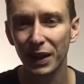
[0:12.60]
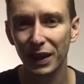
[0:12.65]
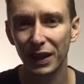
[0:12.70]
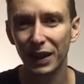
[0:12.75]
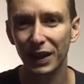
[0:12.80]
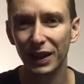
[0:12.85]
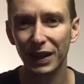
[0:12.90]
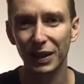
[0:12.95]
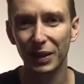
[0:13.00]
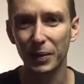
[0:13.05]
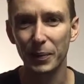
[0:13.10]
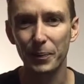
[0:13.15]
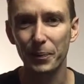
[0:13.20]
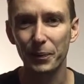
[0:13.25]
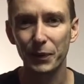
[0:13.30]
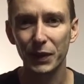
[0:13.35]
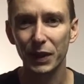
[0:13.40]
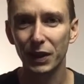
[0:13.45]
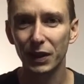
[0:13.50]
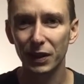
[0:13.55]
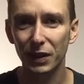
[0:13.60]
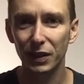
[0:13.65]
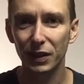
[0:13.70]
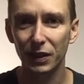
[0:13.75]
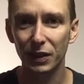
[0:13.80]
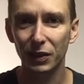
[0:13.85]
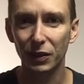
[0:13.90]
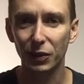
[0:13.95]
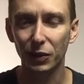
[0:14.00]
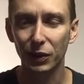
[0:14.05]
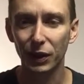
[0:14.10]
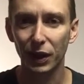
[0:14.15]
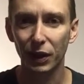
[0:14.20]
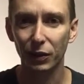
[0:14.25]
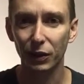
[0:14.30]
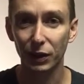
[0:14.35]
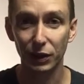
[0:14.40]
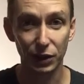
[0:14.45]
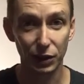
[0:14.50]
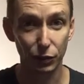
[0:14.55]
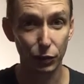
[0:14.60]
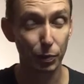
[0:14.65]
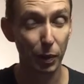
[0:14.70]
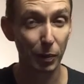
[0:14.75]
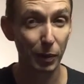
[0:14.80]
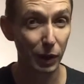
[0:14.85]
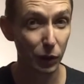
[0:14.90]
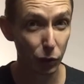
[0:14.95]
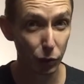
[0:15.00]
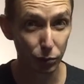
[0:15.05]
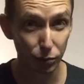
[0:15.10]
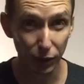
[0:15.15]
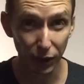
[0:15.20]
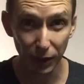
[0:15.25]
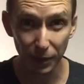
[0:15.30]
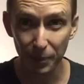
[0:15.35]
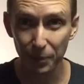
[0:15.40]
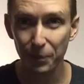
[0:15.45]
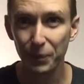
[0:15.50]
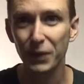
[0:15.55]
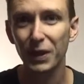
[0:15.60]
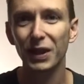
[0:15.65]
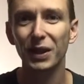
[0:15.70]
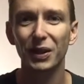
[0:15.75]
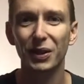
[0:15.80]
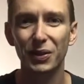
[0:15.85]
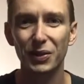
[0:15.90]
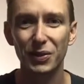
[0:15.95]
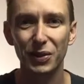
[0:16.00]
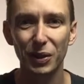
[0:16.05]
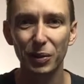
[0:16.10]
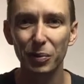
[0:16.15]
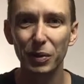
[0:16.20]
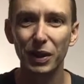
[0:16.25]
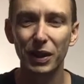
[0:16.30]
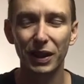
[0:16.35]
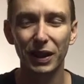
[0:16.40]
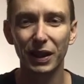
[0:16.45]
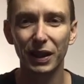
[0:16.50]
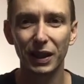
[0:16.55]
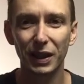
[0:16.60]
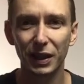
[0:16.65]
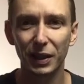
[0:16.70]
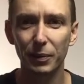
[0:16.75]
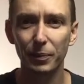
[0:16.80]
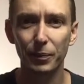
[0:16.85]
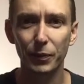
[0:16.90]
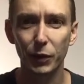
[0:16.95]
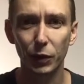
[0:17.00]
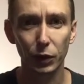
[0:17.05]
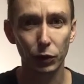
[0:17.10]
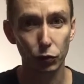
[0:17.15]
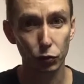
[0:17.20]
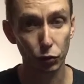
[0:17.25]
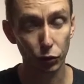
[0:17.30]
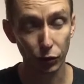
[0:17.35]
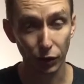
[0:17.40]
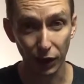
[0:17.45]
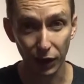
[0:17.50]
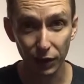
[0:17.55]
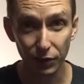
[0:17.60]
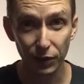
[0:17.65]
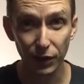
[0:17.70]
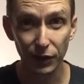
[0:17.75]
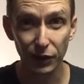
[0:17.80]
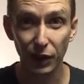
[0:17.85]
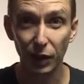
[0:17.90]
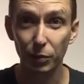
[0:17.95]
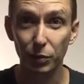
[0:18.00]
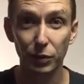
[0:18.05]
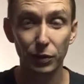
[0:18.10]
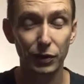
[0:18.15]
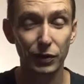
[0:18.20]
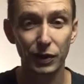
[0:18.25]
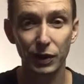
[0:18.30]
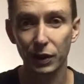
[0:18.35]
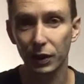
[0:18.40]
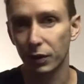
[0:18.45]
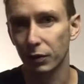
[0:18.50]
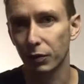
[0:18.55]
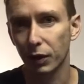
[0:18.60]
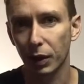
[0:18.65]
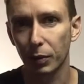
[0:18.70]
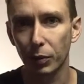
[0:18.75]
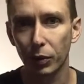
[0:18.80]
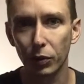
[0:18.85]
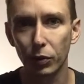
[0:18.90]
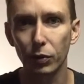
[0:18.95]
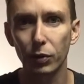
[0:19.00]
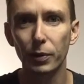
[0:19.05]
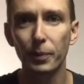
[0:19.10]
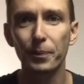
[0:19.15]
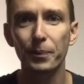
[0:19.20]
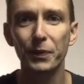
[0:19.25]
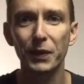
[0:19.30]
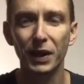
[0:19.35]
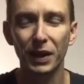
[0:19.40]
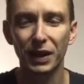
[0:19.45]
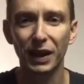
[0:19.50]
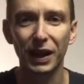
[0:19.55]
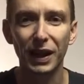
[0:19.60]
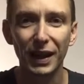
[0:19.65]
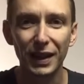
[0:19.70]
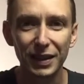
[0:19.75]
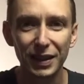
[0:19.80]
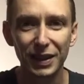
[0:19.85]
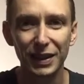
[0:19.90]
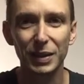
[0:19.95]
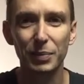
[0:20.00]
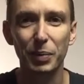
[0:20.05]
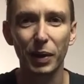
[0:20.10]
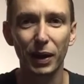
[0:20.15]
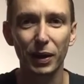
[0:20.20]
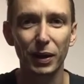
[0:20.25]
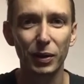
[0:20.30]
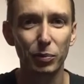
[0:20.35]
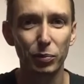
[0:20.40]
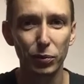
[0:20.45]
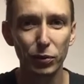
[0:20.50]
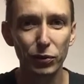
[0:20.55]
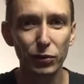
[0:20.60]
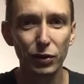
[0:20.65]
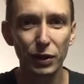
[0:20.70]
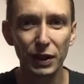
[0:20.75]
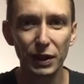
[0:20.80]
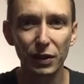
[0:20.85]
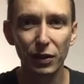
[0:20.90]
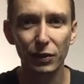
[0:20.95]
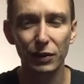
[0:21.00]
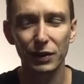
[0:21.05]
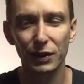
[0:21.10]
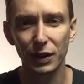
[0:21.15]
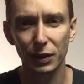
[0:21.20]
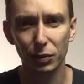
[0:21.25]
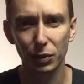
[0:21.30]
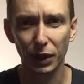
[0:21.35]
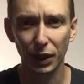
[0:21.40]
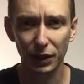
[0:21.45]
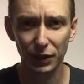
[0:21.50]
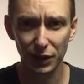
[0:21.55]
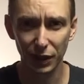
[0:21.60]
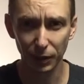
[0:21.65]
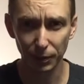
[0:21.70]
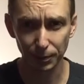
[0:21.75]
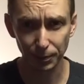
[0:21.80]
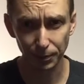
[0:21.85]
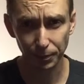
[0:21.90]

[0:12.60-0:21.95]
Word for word: Et euh, euh, on, a, déjà vu pas mal de points ensemble et on est toujours dans Éphésiens parce que c'est vraiment la lettre qui parle le plus de l'identité du chrétien.